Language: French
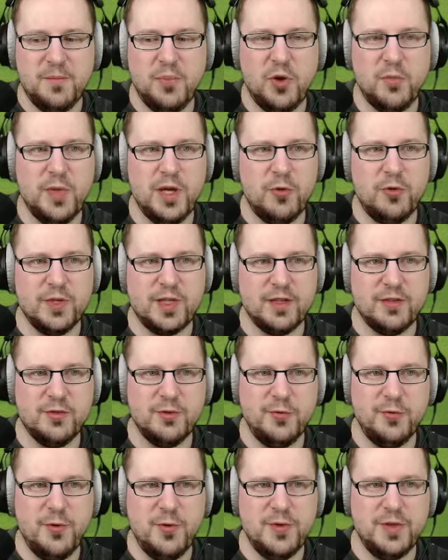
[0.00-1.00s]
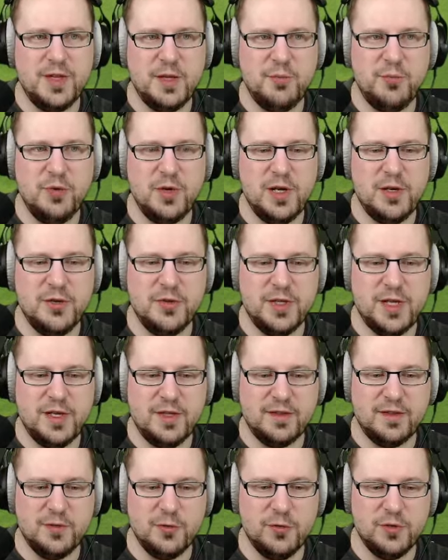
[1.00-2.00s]
première occasion euh, nette pour les Lyonnais
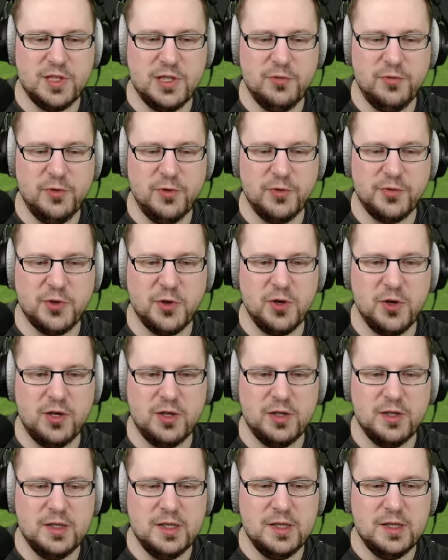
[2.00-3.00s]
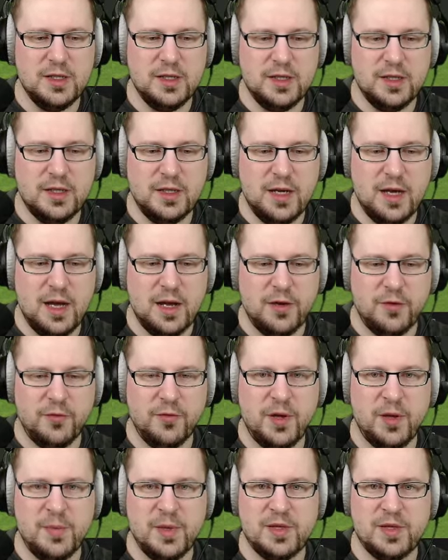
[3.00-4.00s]
et c'est eux qui ouvrent le score. Allez on
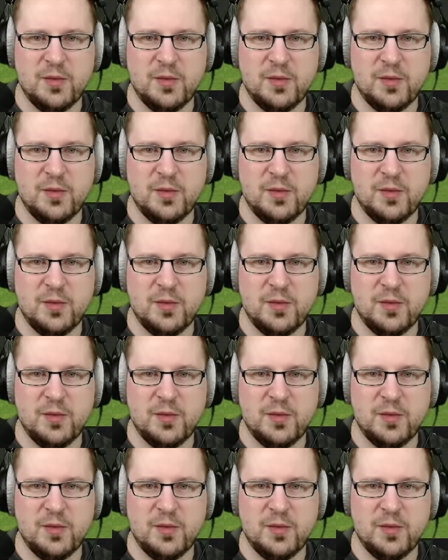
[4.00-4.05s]
va mettre